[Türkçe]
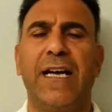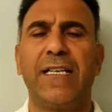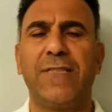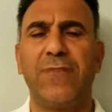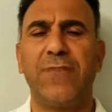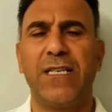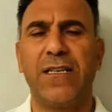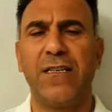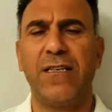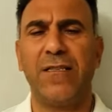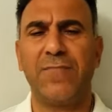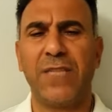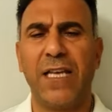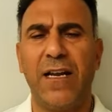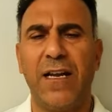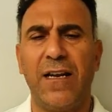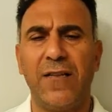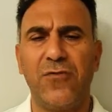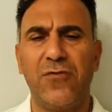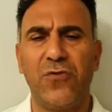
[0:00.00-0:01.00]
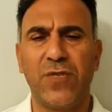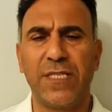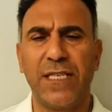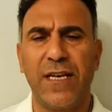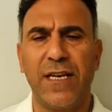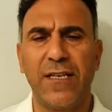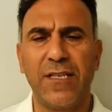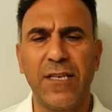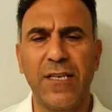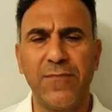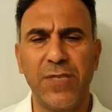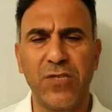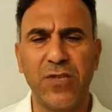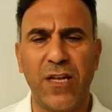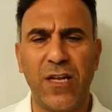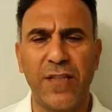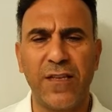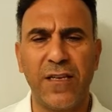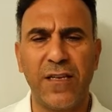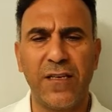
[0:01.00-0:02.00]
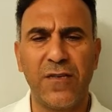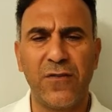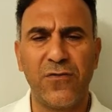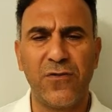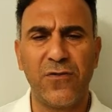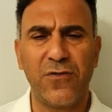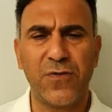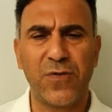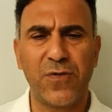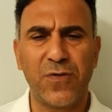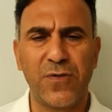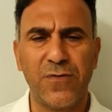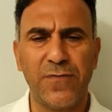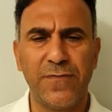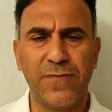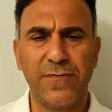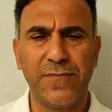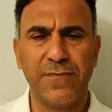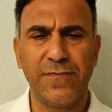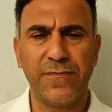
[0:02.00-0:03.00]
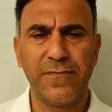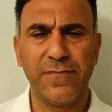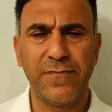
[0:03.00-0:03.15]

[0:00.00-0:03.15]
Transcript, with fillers: Haydi bakalım değerli dostlar kimi canlı yayını alıyoruz?